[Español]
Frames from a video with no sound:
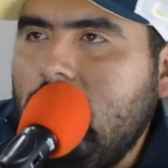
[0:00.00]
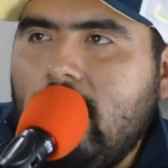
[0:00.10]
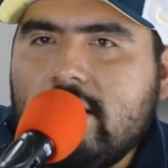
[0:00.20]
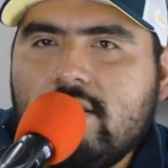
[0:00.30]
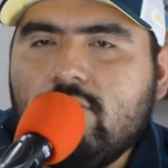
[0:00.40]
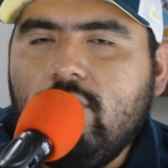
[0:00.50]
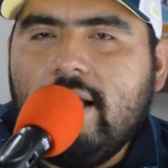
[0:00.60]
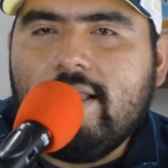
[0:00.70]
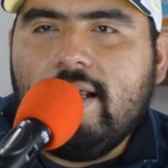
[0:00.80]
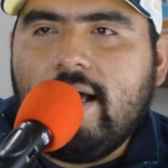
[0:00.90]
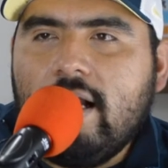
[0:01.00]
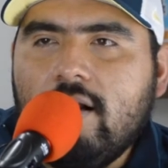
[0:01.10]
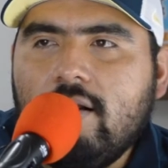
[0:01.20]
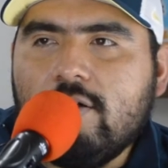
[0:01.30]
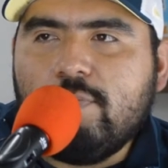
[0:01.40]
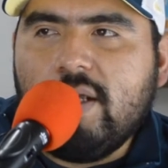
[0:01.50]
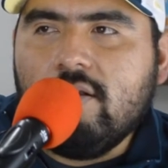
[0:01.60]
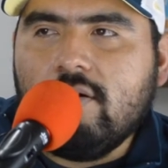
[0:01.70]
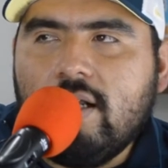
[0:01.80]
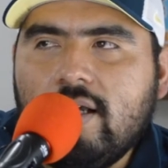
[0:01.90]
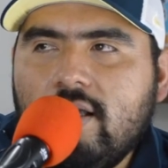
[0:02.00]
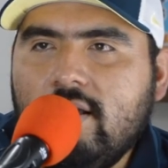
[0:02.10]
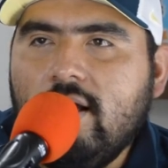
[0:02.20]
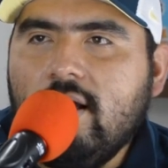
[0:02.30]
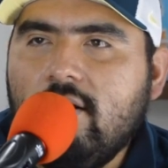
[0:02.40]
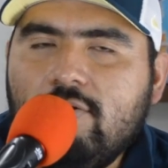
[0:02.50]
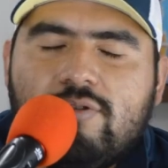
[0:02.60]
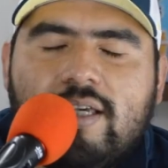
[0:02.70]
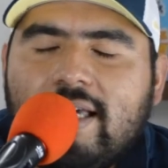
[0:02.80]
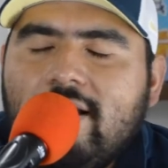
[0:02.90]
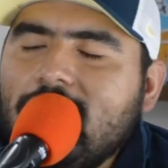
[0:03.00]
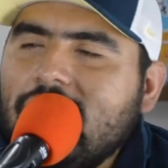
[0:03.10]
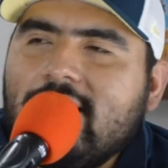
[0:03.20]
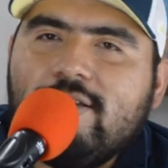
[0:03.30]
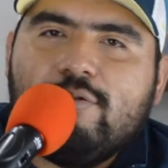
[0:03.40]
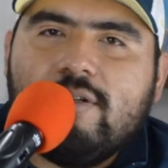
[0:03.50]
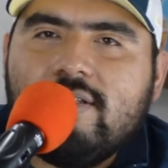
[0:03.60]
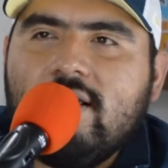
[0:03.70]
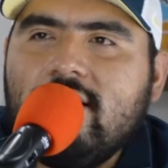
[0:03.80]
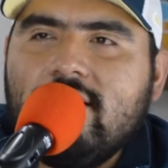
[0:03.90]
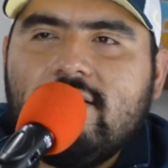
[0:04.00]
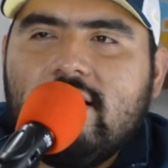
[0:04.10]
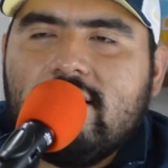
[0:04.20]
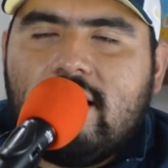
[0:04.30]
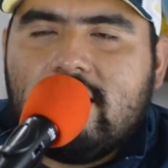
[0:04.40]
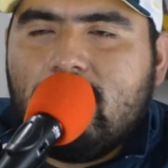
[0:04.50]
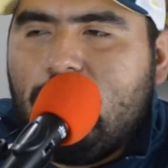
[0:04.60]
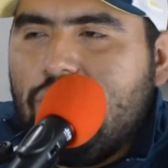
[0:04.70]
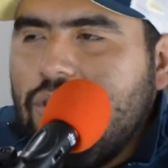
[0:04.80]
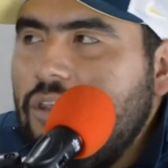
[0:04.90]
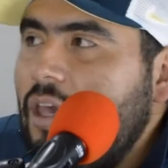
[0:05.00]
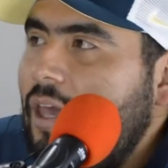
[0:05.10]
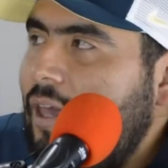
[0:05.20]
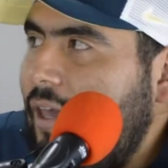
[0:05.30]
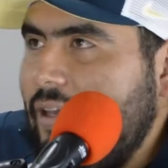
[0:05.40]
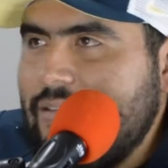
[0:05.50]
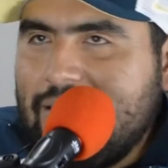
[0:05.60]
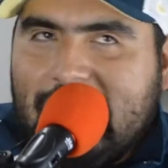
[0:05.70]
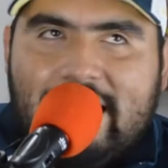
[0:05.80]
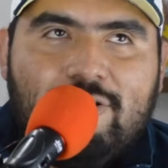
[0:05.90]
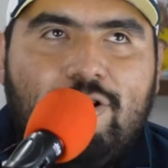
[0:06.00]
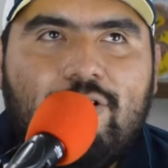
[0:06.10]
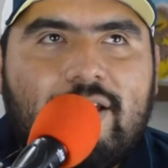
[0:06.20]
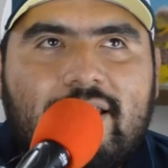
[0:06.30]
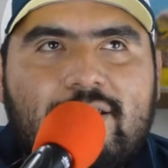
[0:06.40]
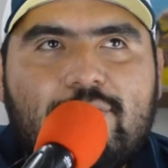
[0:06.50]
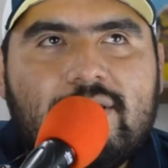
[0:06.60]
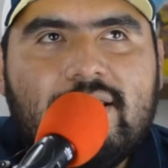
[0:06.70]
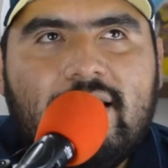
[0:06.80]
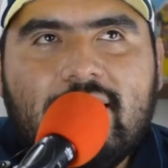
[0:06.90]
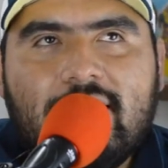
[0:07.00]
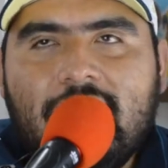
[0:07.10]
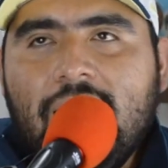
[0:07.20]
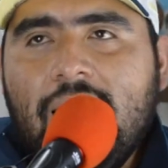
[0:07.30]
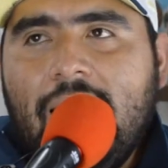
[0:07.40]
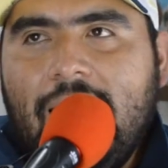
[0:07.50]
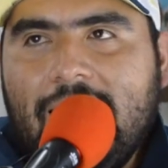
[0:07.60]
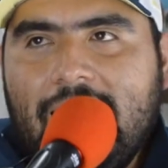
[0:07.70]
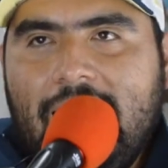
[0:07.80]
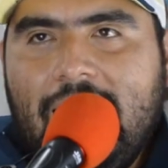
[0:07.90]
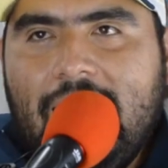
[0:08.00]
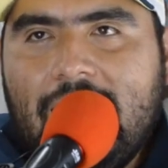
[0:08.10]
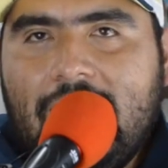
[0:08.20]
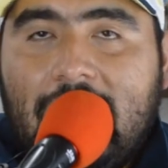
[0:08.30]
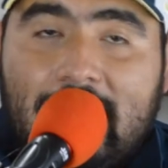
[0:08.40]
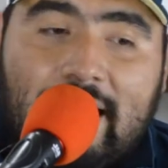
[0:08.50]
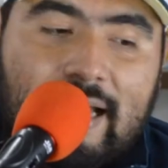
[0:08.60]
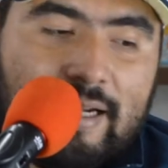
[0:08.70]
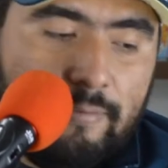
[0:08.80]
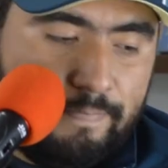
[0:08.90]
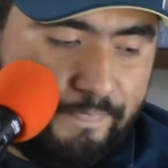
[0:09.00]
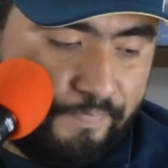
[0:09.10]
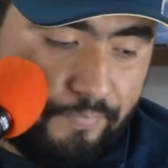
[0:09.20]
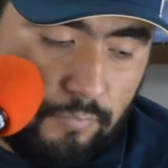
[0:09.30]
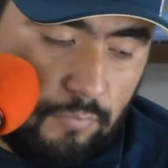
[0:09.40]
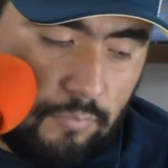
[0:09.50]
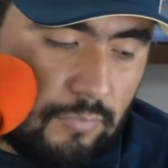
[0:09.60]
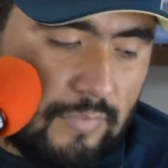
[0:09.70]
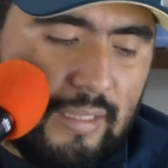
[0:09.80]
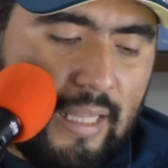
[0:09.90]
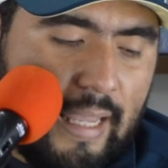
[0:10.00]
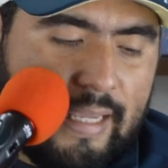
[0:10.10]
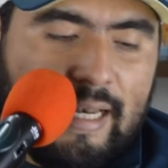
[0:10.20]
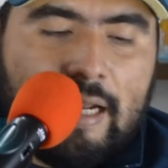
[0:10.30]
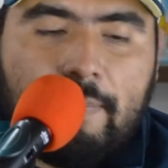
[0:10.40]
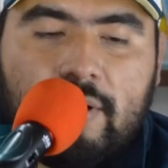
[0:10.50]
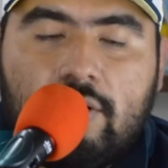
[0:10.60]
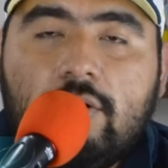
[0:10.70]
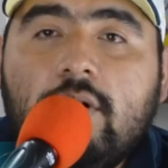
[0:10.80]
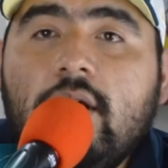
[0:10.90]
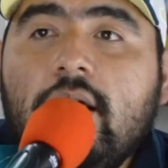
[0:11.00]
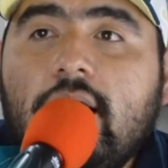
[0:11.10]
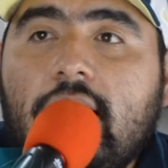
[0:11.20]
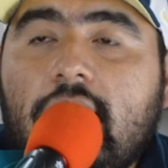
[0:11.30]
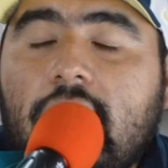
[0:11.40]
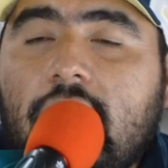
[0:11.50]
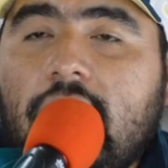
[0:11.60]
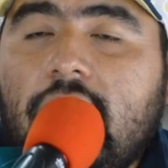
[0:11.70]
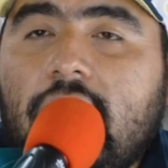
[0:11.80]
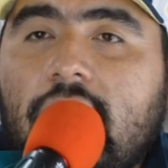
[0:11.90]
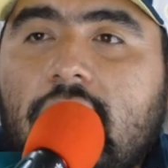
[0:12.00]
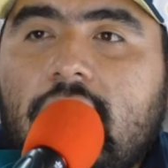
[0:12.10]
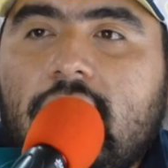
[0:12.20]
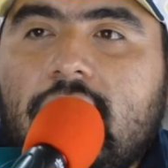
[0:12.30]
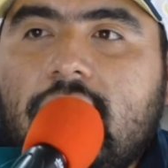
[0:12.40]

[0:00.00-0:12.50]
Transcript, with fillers: haces un lateral esperando que alguien llegue. No sé qué es lo que quiso hacer. Es, muy extraño lo que quiso hacer Aguilar. Aguilar. Aguilara, perdón. Eh,